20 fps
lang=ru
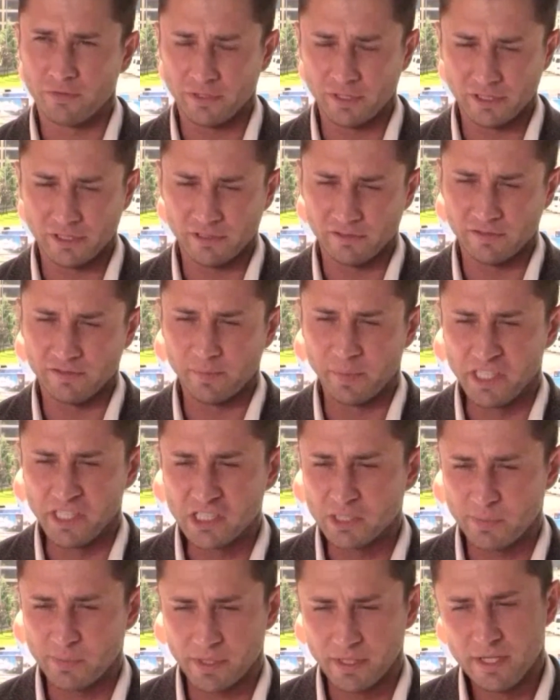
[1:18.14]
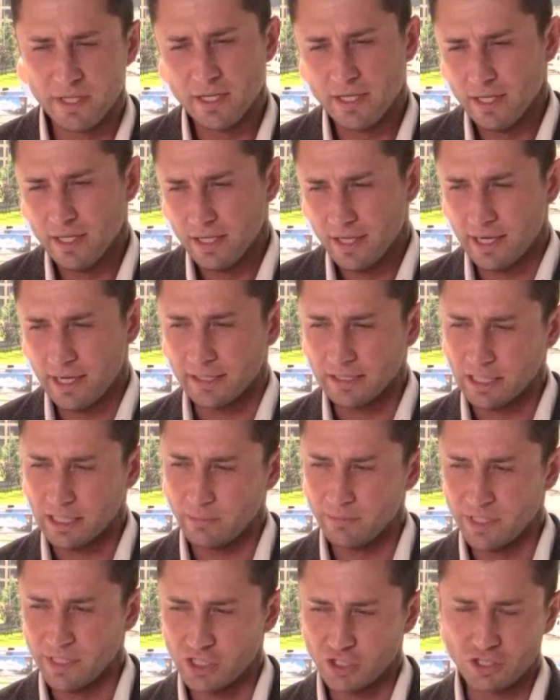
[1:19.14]
и, в принципе, как-то
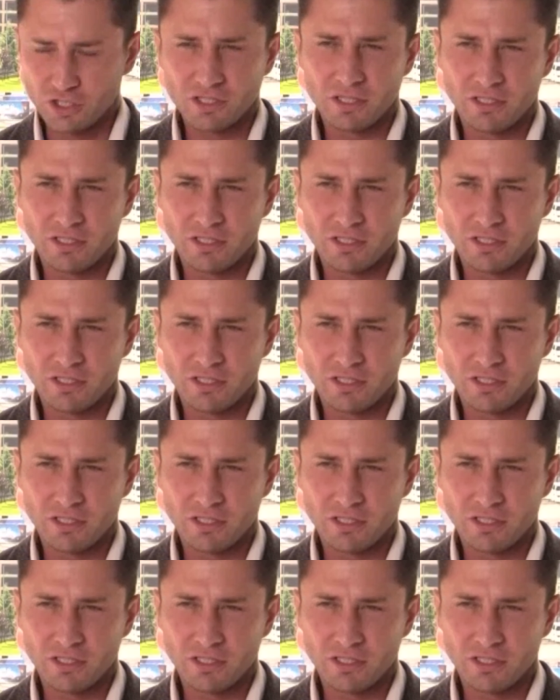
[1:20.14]
обнажит